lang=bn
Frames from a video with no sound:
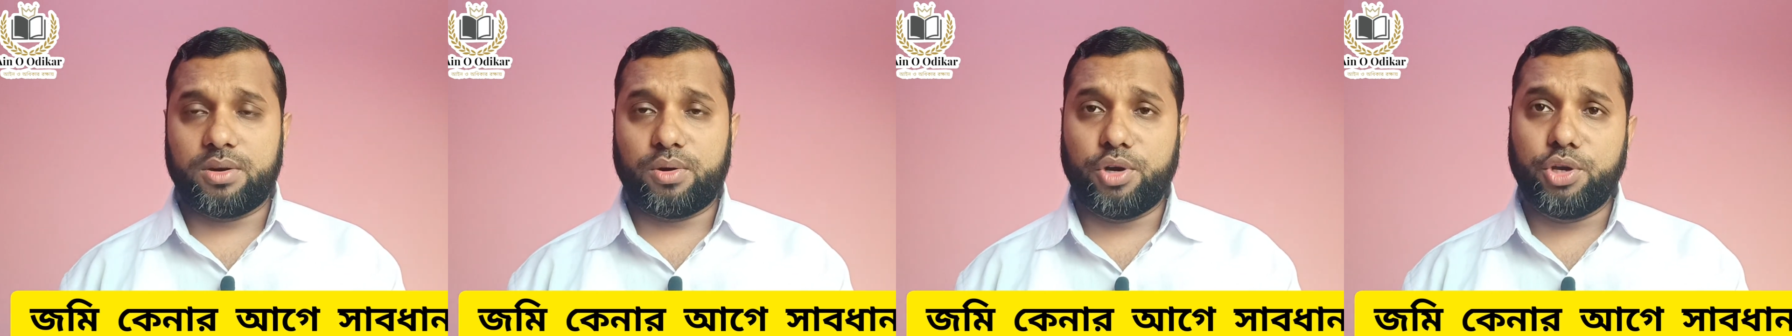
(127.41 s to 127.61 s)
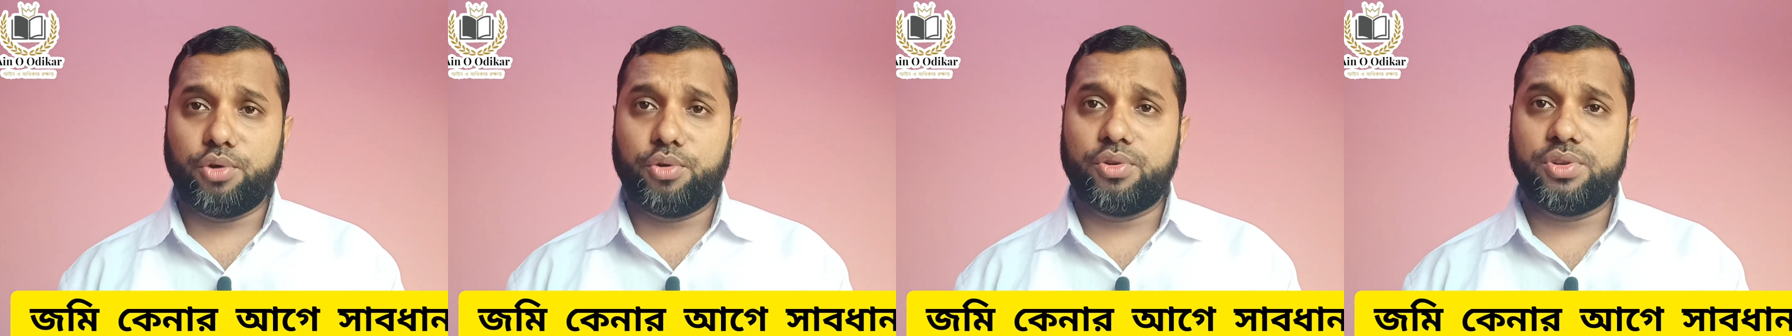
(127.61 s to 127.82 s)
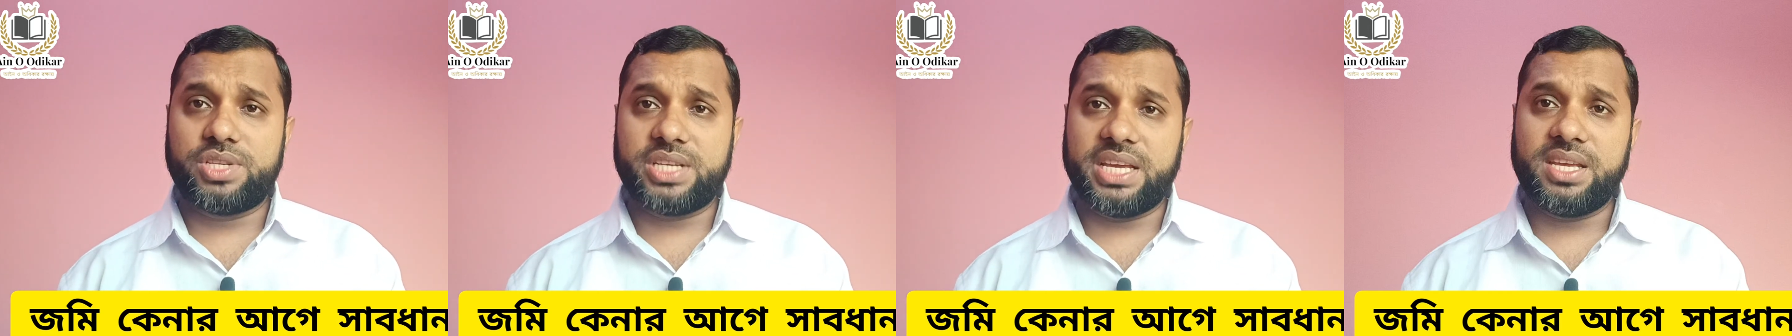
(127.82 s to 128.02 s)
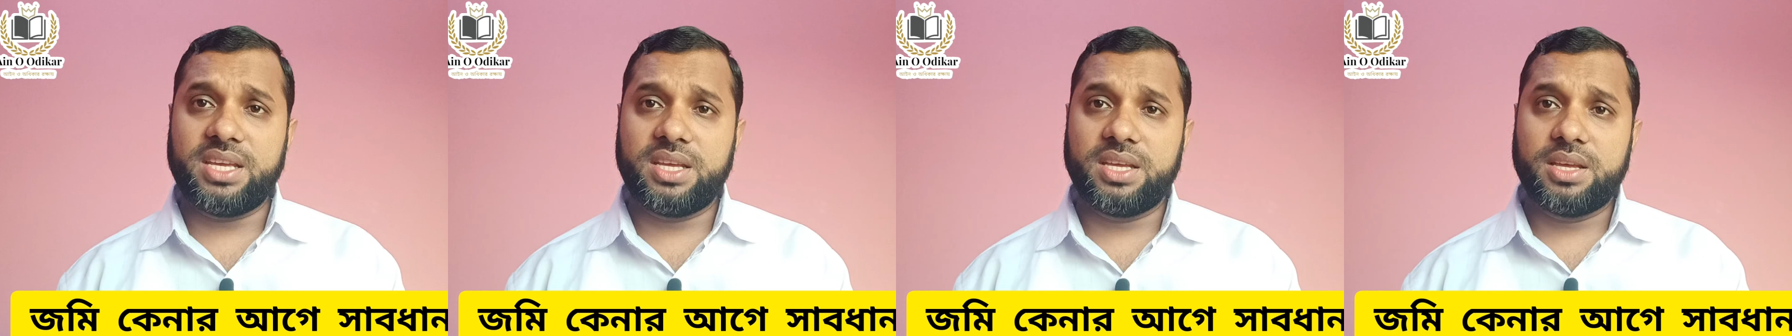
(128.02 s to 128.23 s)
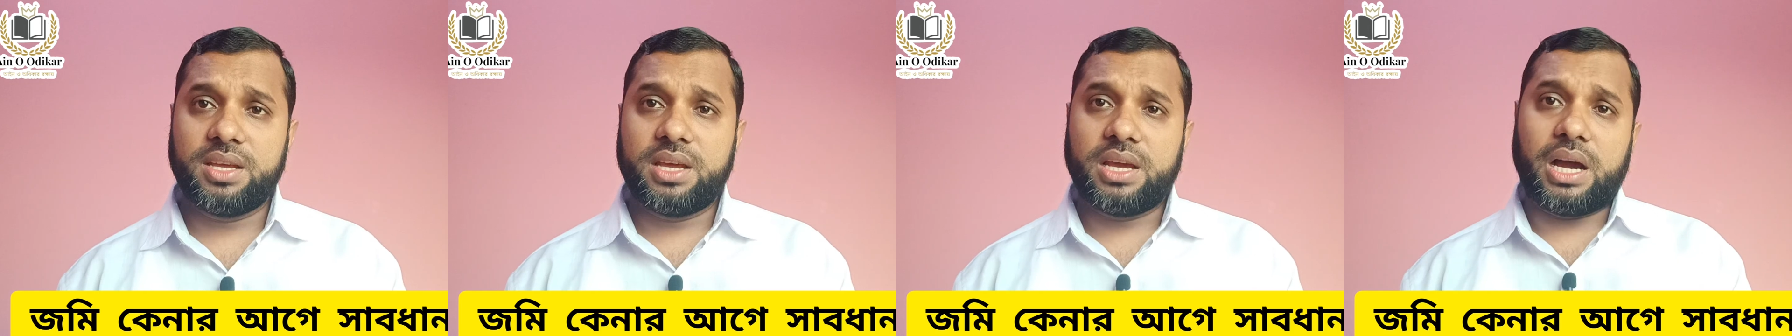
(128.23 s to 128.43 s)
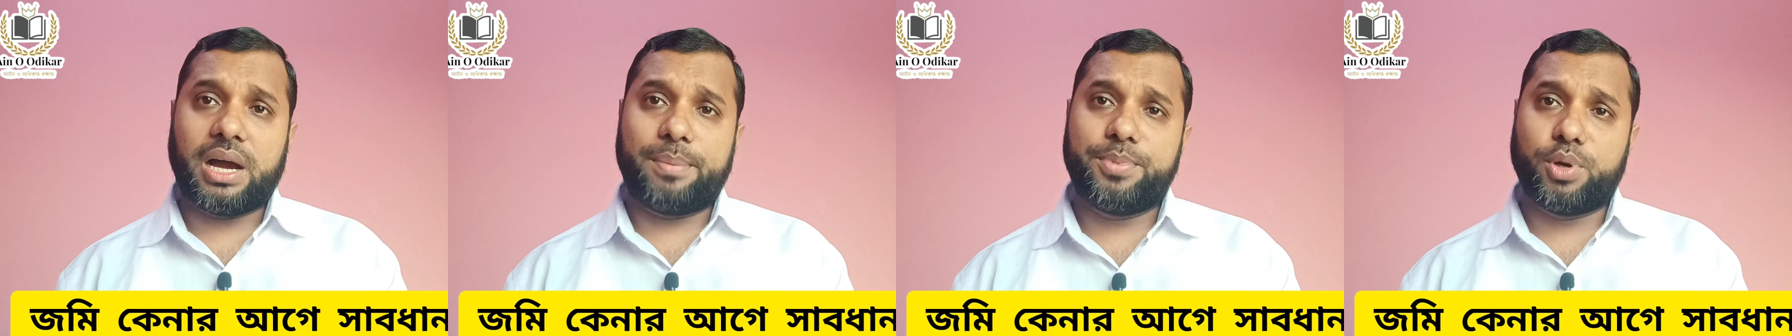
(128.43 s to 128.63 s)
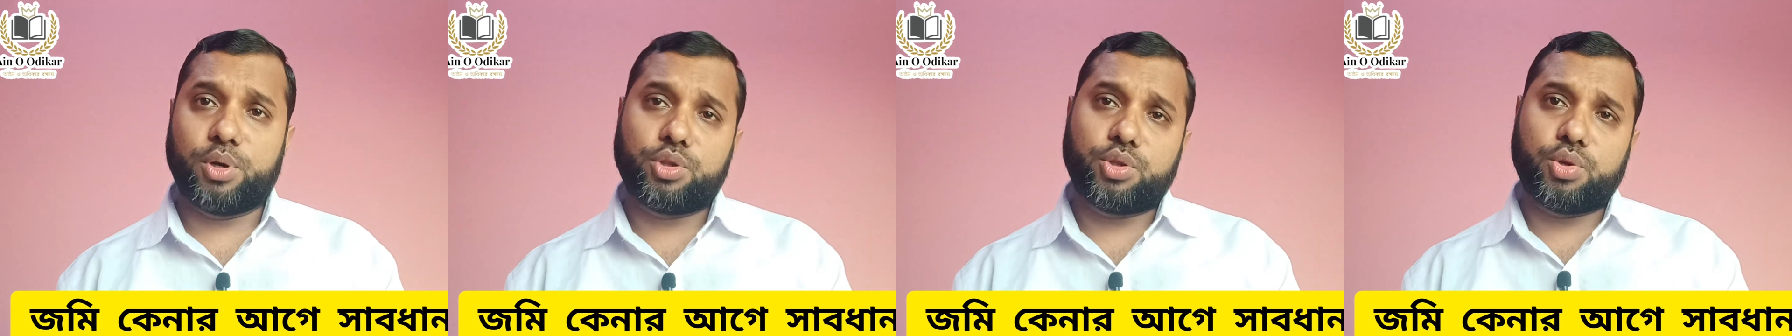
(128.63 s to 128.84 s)
ওই অনুযায়ী
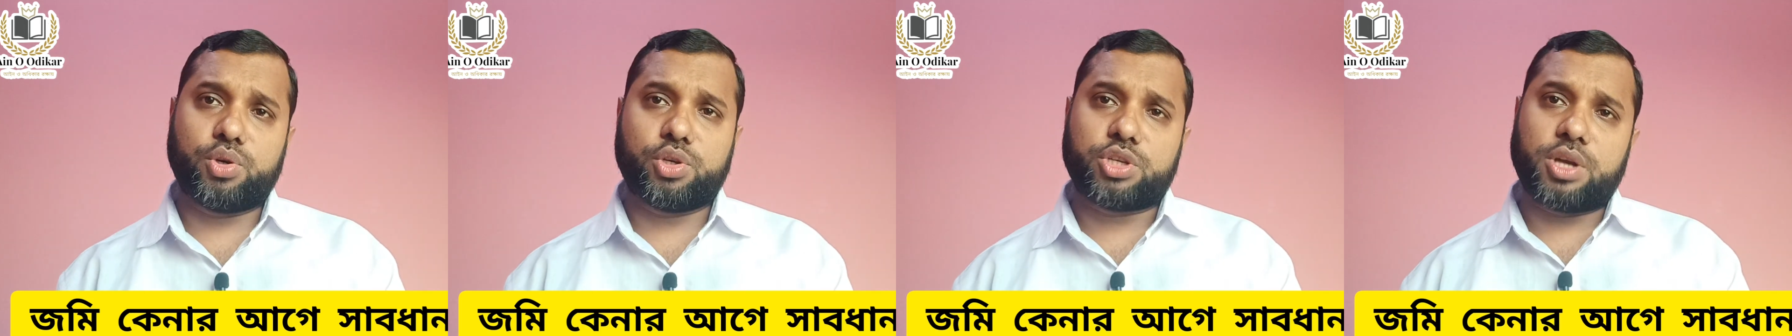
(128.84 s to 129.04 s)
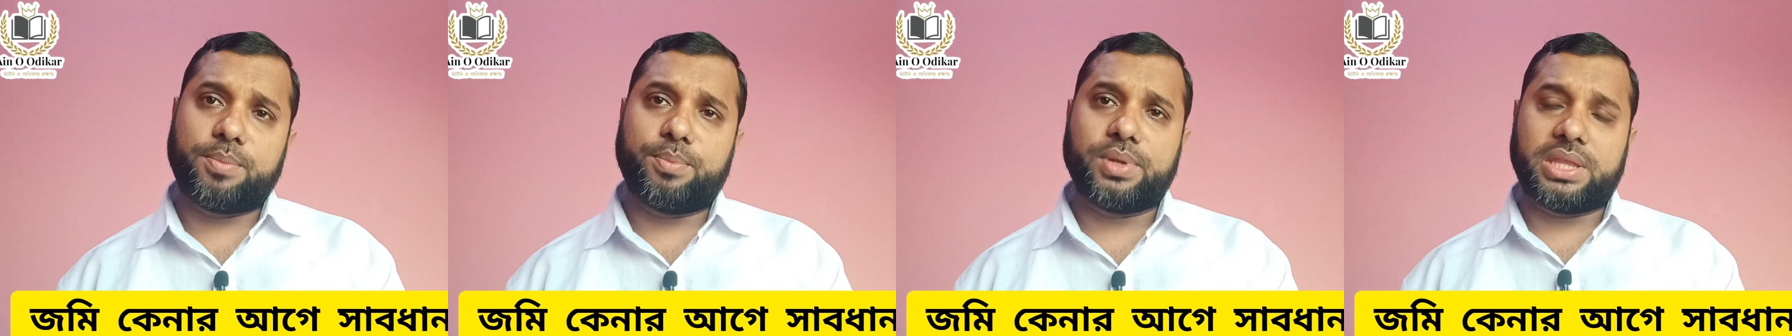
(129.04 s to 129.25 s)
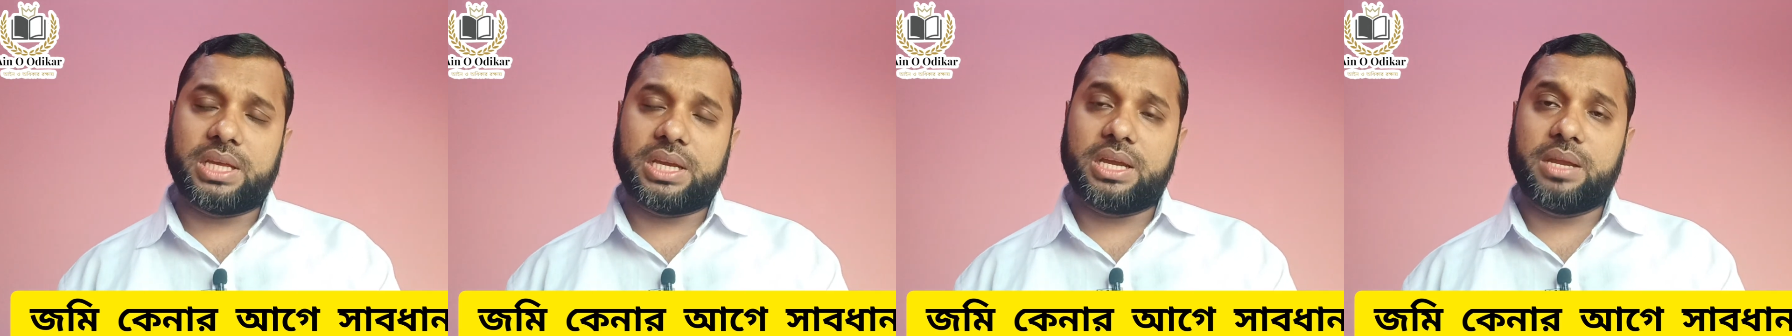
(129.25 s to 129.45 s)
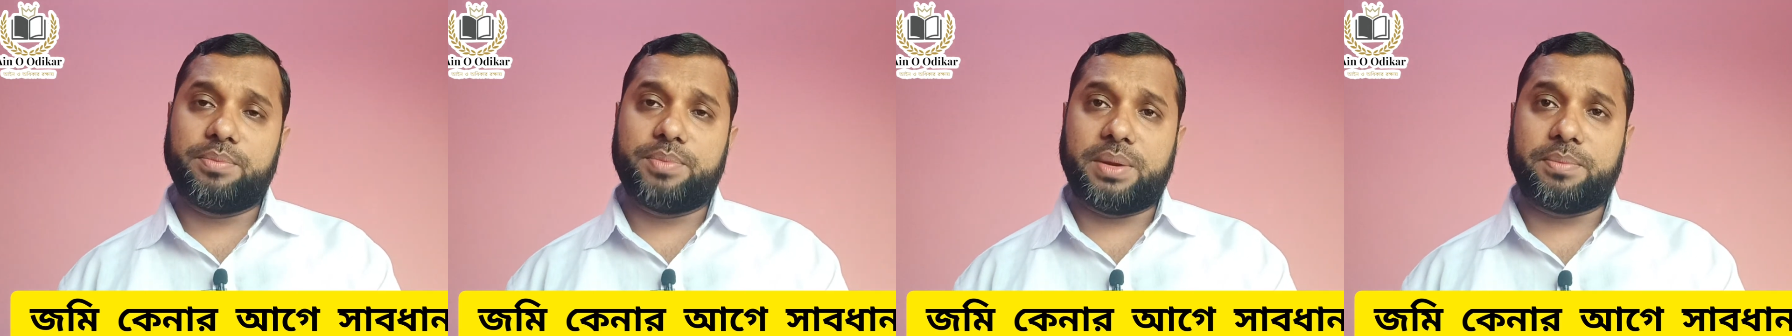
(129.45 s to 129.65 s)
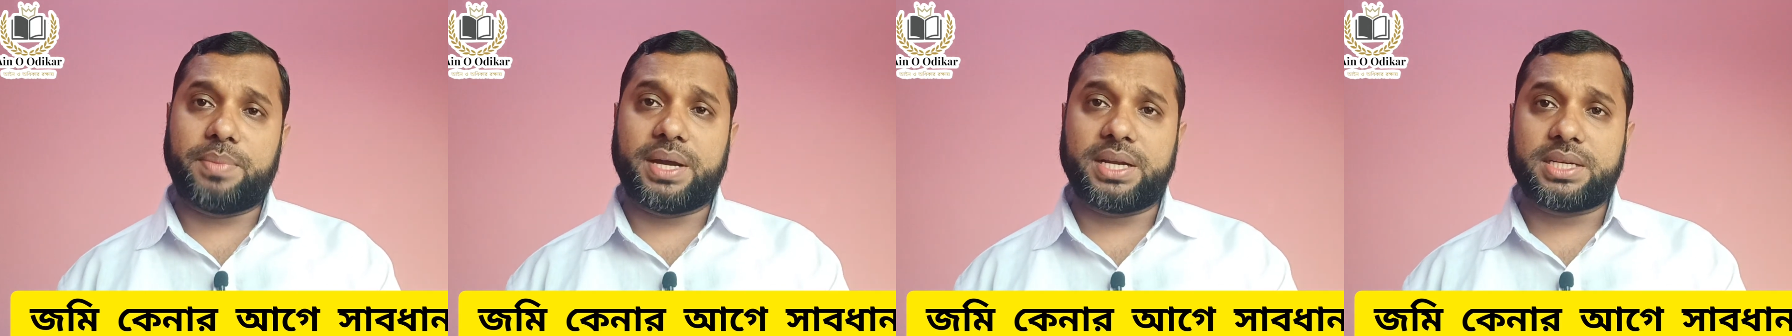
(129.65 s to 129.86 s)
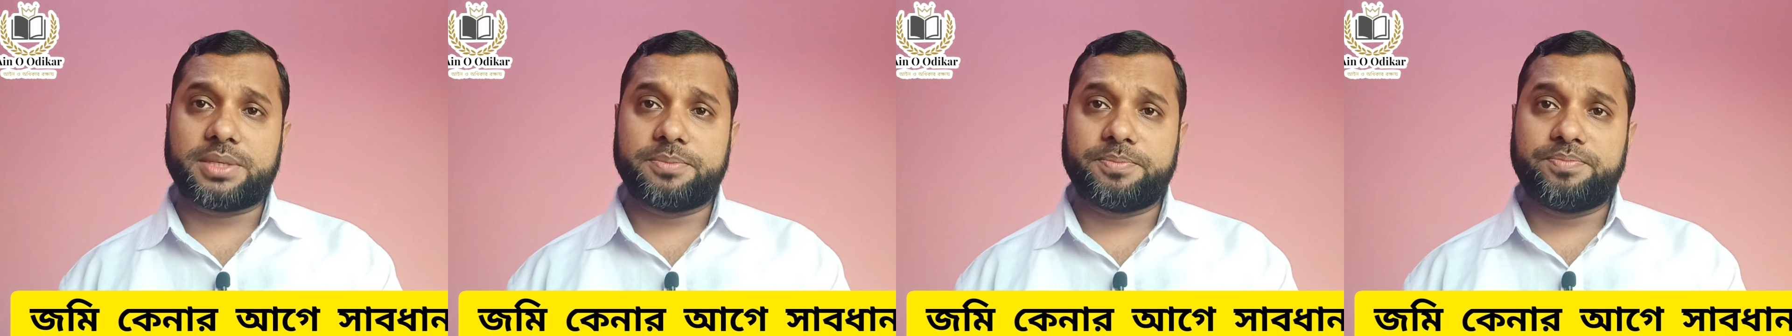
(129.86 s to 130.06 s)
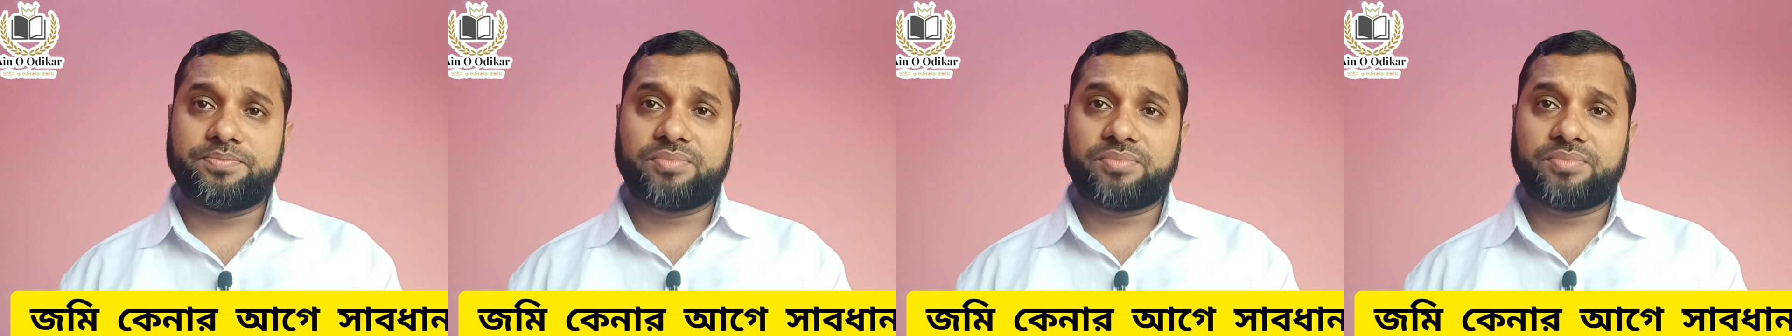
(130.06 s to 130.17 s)
আপনি অতটুকু সম্পত্তি কিনবেন বাট